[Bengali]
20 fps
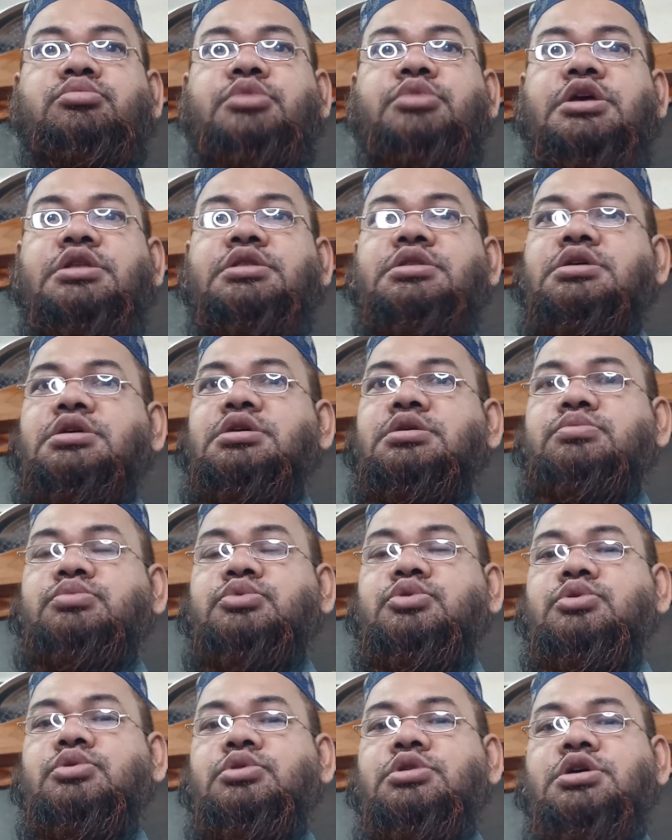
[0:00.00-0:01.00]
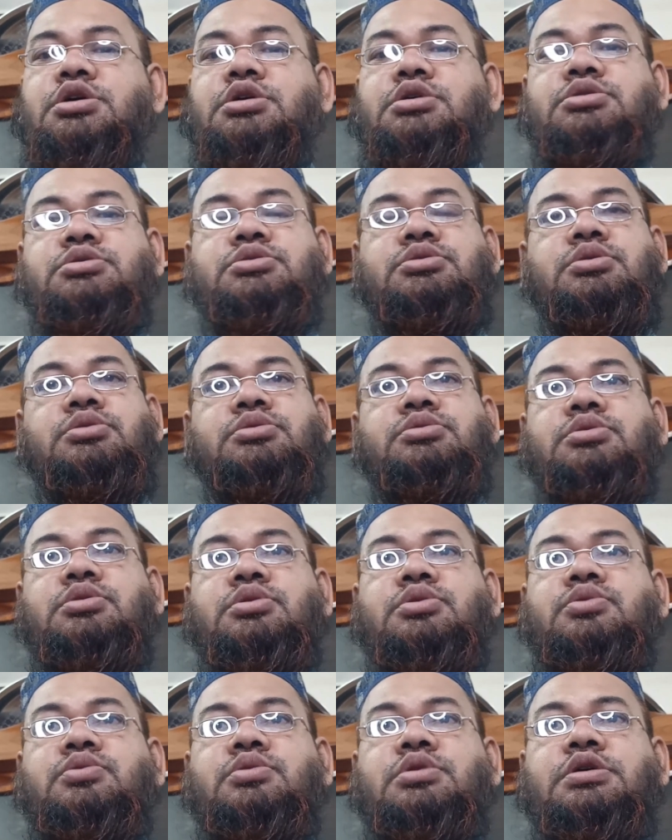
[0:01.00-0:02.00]
ব্যথা ফোলা শক্ত
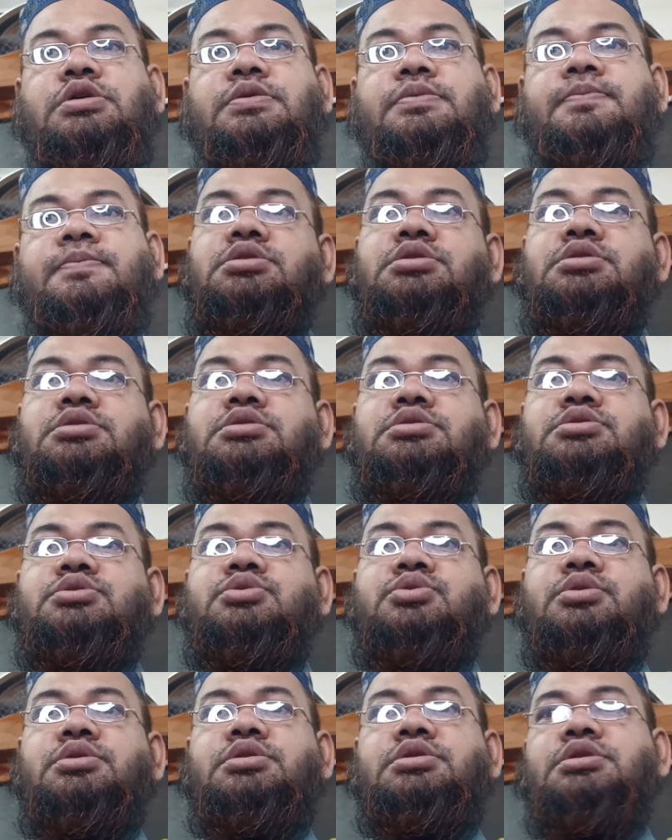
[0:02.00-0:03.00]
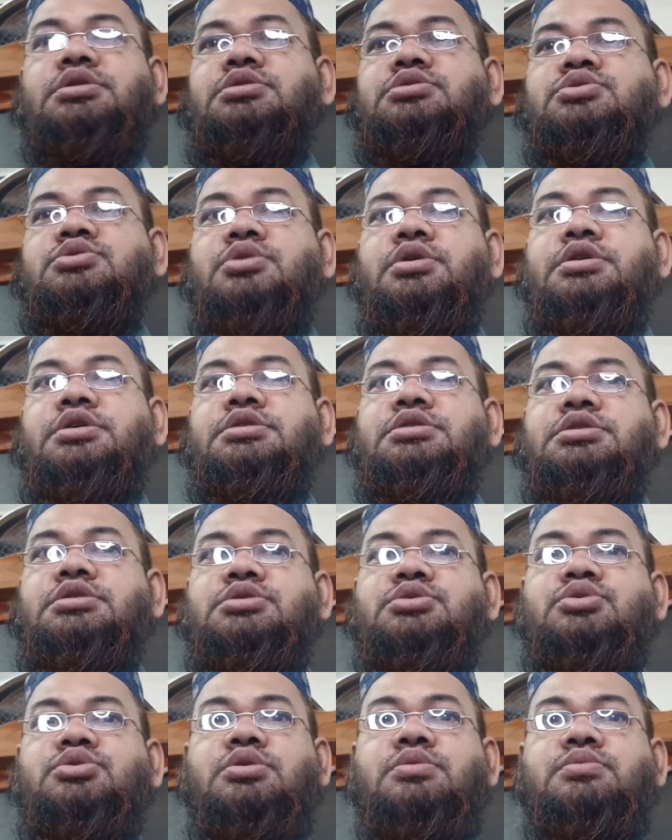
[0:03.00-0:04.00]
হওয়া শরীরের
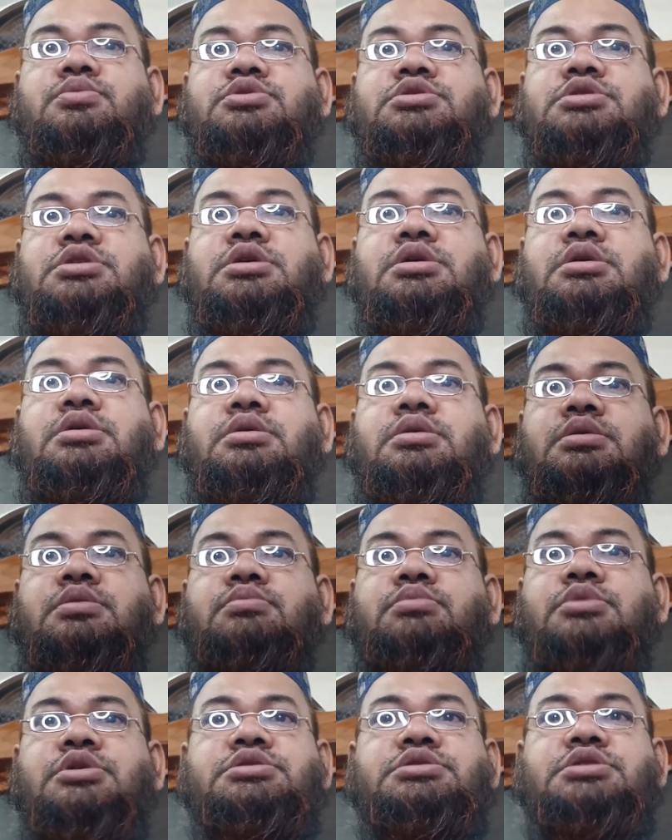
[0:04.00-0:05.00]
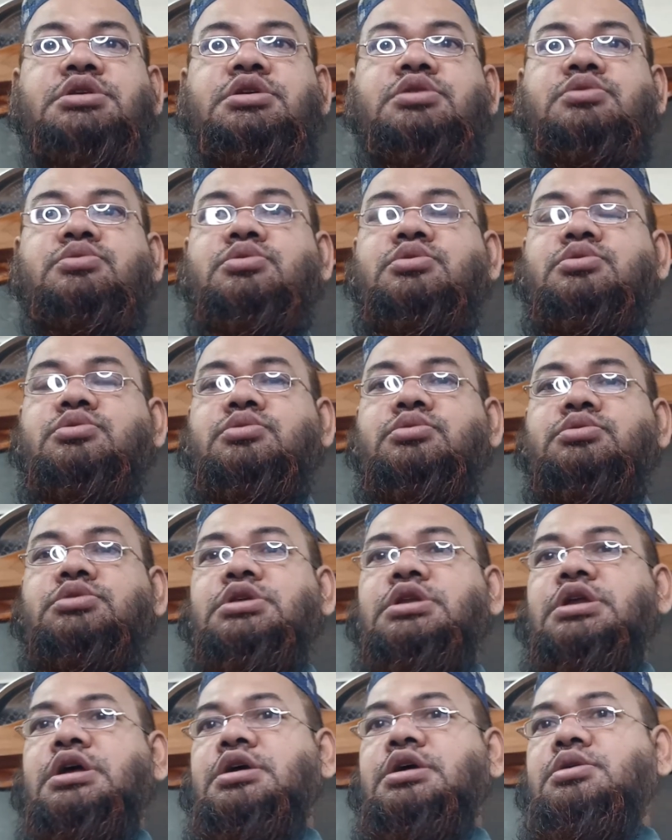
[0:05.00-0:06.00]
জয়েন্টের সমস্যা বা যে কোনো রোগ
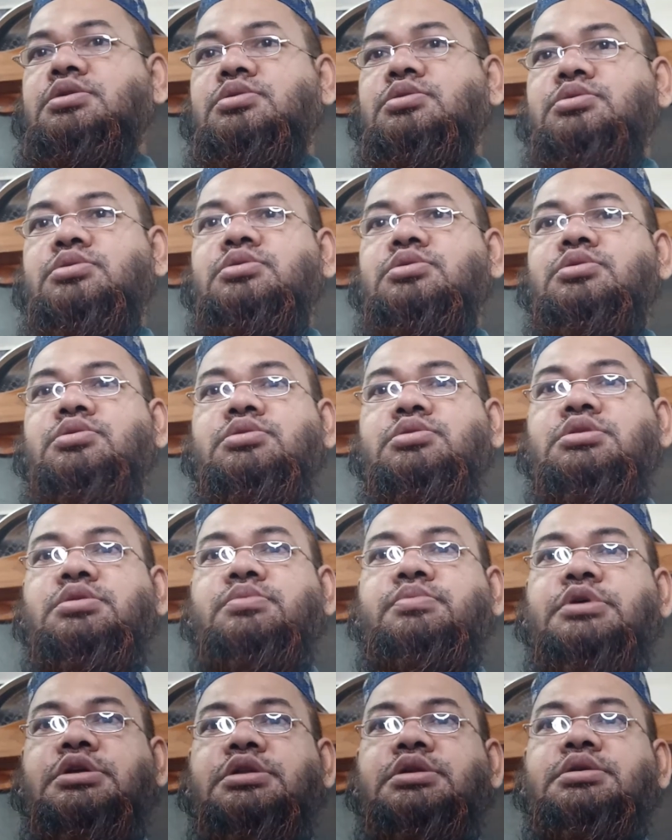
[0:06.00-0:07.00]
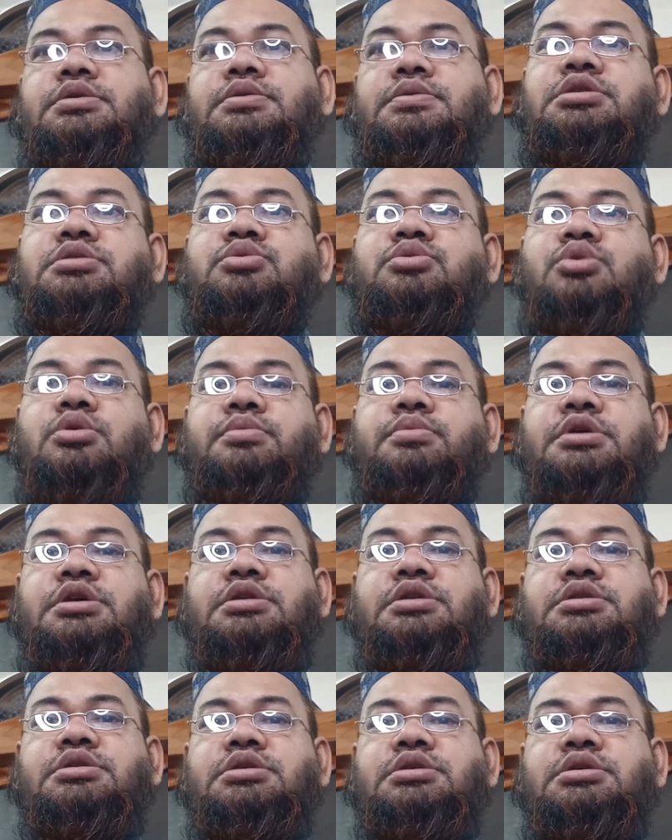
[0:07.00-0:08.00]
দ্বারা আক্রান্ত হতে পারে তবে
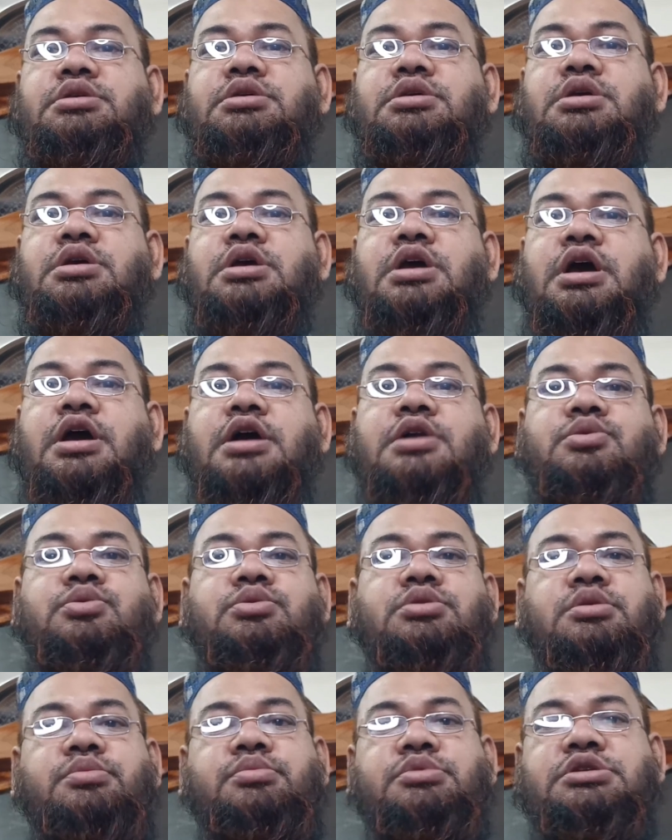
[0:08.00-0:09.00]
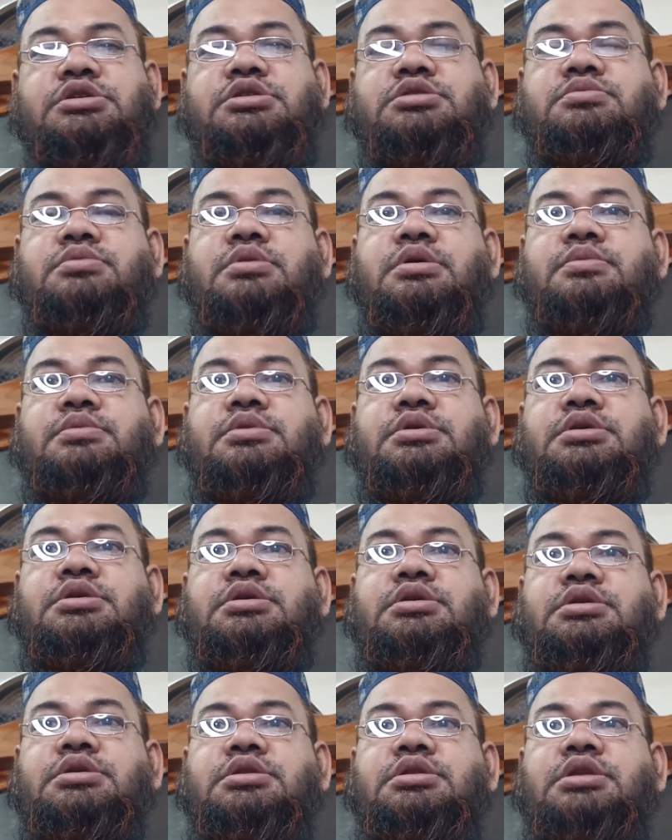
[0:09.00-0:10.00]
এটি হাঁটুতে বিশেষভাবে
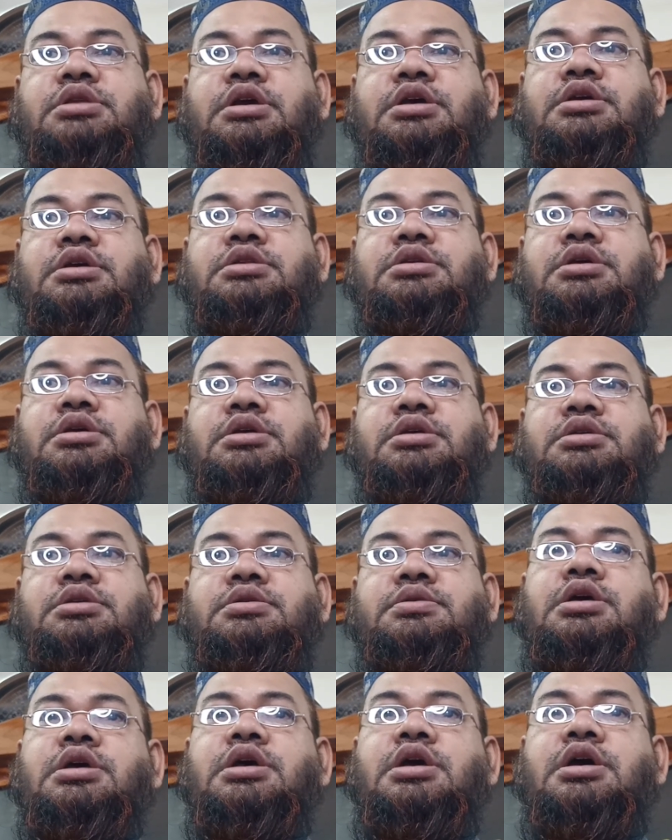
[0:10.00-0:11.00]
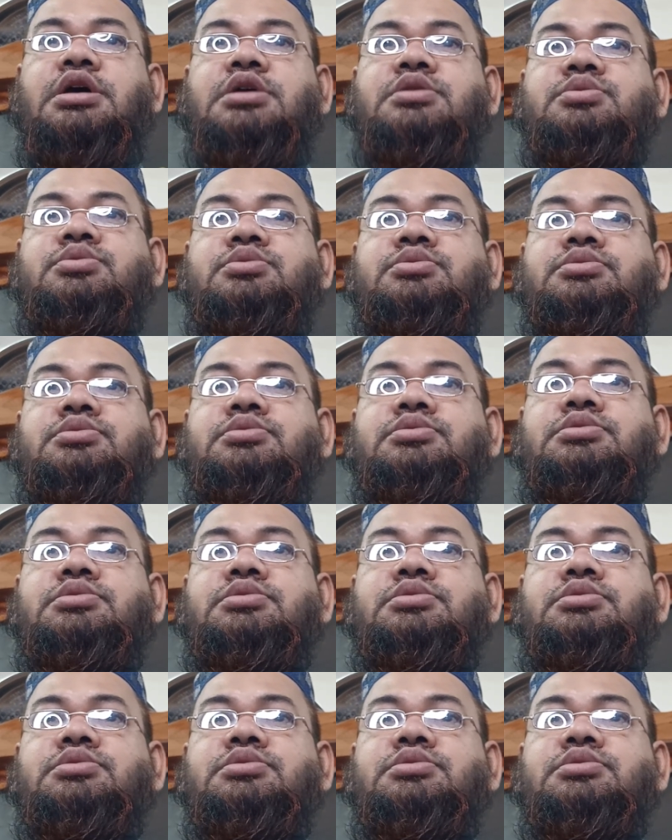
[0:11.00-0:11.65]
দেখা যায় হাঁটু